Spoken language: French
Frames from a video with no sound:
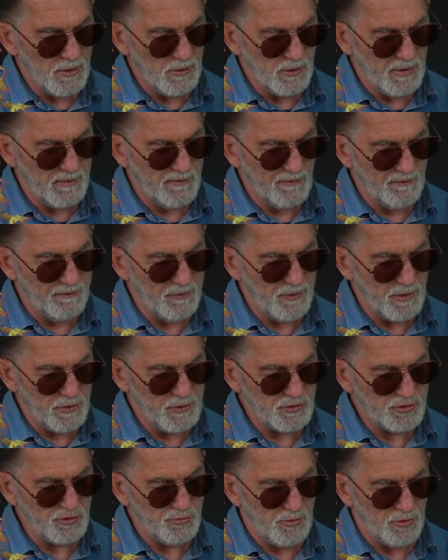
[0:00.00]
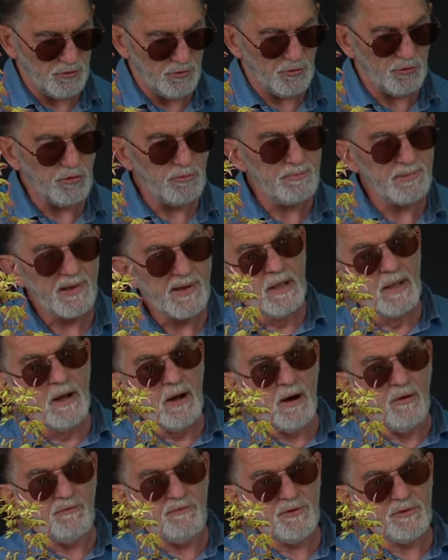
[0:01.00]
Donc il va falloir que je m'en occupe.
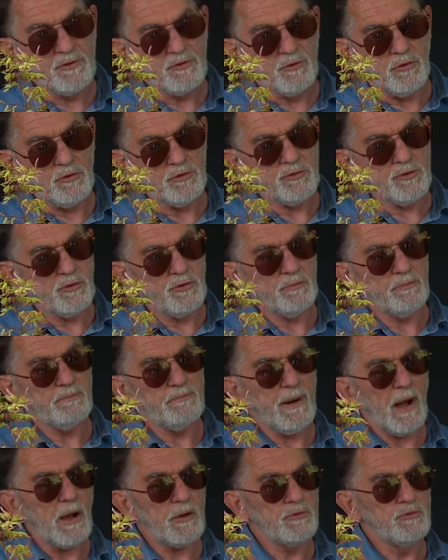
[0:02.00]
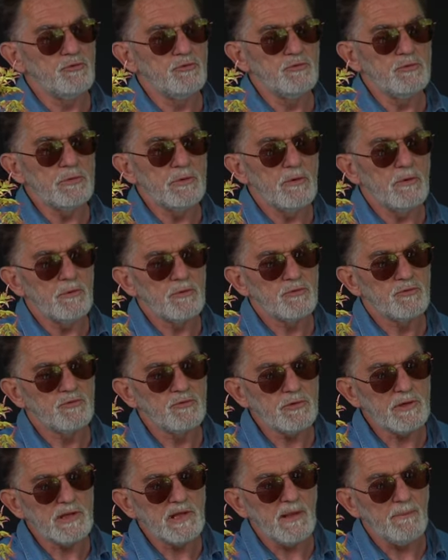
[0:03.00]
En fin de compte, partout,
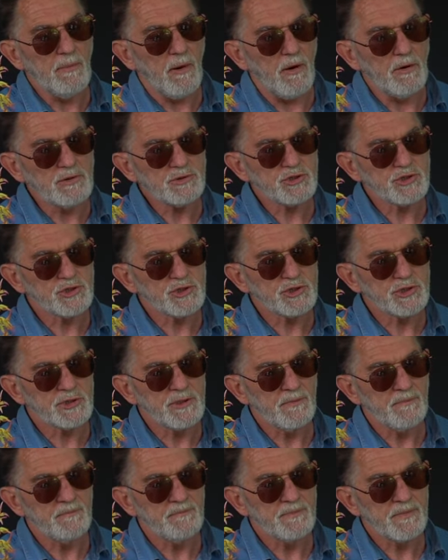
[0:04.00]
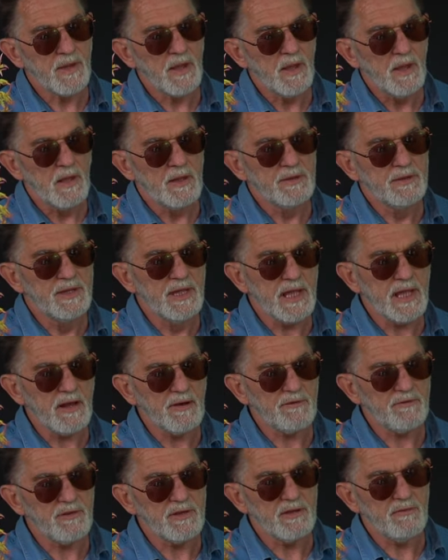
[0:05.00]
toutes les branches, dès
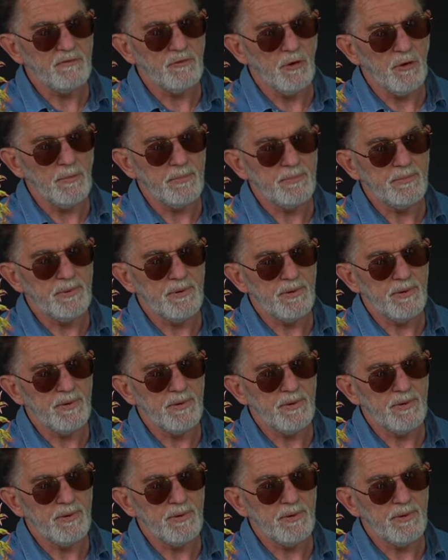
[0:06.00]
qu'elles se développent,